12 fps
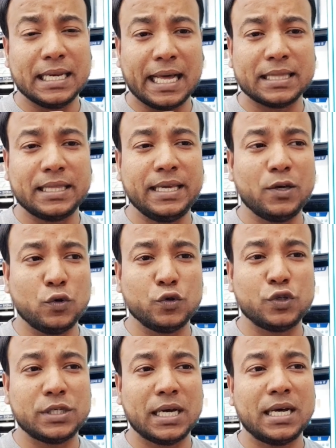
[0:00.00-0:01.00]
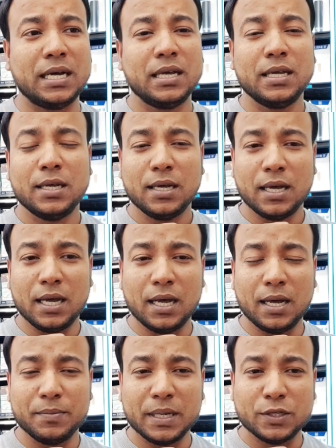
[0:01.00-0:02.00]
লাথি উষ্টা
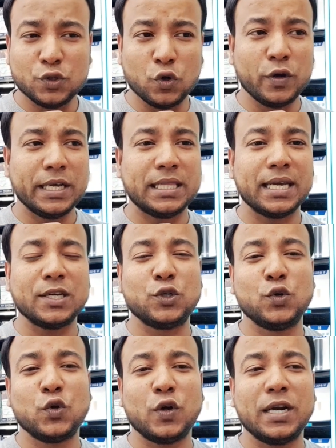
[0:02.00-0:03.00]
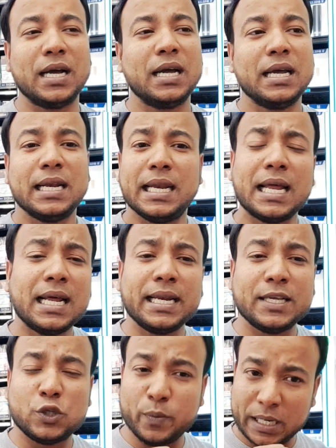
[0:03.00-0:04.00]
জঙ্গি থেকে শুরু করে নানান
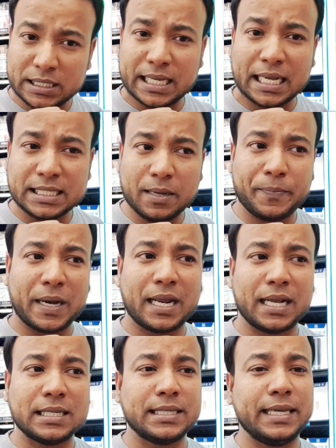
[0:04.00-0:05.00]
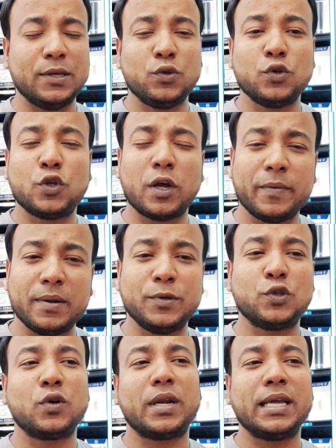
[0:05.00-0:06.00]
কিছু মানে যা যা পারা গেছে হিন্দু ধর্মের
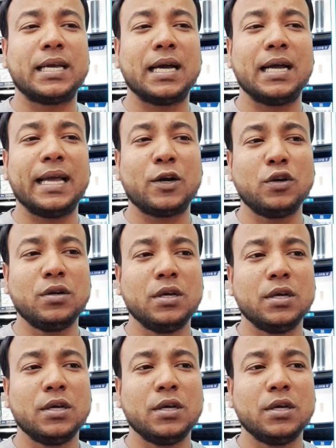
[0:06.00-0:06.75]
ভিতর রাইখা এখন